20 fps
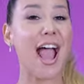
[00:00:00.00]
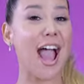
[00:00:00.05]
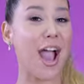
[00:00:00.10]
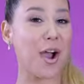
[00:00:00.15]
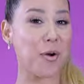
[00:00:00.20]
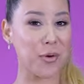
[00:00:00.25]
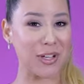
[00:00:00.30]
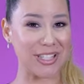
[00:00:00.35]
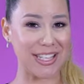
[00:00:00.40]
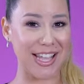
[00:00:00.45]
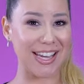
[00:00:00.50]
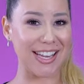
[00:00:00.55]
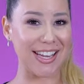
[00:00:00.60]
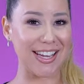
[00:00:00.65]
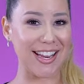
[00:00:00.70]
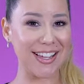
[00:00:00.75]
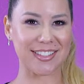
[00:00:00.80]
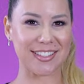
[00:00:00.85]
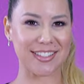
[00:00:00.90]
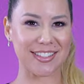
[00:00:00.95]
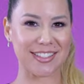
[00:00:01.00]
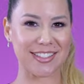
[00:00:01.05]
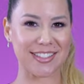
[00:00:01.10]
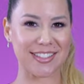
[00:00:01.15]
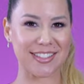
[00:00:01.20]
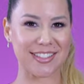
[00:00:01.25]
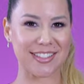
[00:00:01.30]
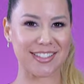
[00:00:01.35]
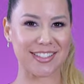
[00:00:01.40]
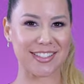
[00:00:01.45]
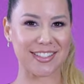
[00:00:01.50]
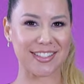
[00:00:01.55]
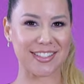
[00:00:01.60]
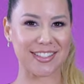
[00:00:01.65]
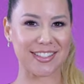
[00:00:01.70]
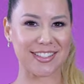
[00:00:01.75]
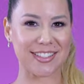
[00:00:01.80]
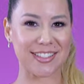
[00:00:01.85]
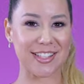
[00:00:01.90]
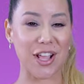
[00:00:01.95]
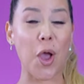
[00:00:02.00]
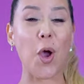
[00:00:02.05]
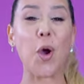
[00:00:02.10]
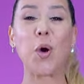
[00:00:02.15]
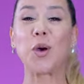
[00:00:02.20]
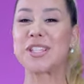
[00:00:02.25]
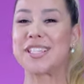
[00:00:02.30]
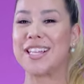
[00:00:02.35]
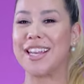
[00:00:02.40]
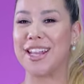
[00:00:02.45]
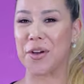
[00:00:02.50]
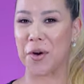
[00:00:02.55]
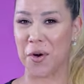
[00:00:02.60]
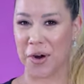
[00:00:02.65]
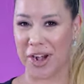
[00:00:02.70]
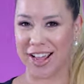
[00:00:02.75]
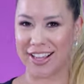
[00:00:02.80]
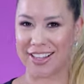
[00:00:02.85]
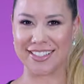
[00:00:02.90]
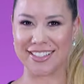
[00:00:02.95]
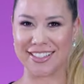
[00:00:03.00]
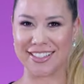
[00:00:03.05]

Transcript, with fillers: agua salina o silicona.